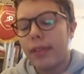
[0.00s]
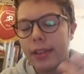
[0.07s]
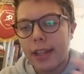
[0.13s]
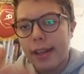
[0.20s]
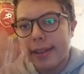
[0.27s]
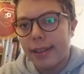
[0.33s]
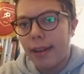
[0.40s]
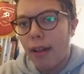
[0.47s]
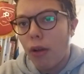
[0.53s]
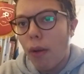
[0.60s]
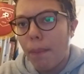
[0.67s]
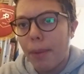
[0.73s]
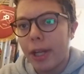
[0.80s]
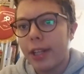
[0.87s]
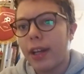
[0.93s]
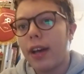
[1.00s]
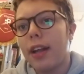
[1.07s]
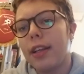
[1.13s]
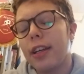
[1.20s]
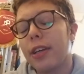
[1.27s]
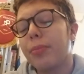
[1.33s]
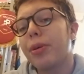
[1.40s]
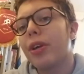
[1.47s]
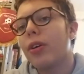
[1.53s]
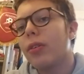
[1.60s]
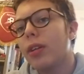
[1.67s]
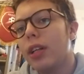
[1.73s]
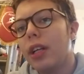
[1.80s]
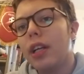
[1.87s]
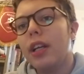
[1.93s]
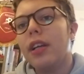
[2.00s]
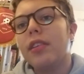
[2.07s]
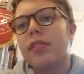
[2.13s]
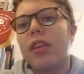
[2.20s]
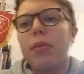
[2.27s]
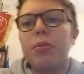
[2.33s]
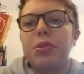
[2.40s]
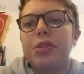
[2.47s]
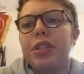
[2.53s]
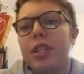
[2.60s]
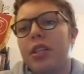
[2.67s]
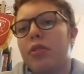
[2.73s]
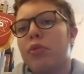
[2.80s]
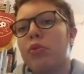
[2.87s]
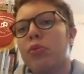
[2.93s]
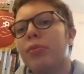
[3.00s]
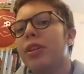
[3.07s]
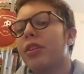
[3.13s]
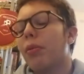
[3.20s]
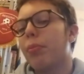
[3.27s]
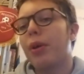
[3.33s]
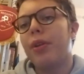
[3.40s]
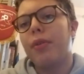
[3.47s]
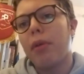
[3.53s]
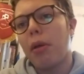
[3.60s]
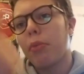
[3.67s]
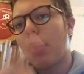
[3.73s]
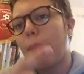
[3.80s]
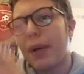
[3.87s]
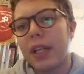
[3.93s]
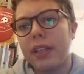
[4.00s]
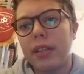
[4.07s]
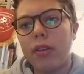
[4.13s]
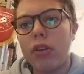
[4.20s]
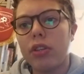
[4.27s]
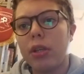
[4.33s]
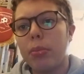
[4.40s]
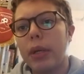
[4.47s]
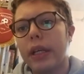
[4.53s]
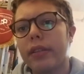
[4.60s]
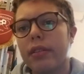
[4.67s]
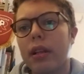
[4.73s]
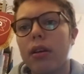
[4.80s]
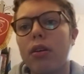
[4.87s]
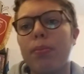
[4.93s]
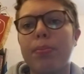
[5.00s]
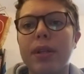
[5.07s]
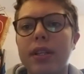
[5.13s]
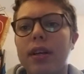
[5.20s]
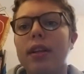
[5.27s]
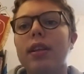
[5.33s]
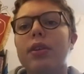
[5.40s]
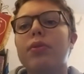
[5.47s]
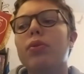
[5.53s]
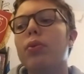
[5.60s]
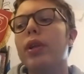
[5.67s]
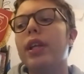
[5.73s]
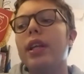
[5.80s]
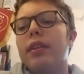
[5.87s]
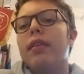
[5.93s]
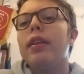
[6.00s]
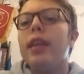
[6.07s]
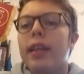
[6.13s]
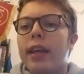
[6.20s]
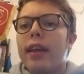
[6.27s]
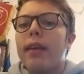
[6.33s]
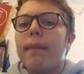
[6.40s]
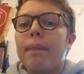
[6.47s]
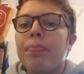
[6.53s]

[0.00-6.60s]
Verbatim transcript: tranne la Coppa Italia che però siamo usciti subito e poi è una partita ogni mese la Coppa Italia, dunque niente di che.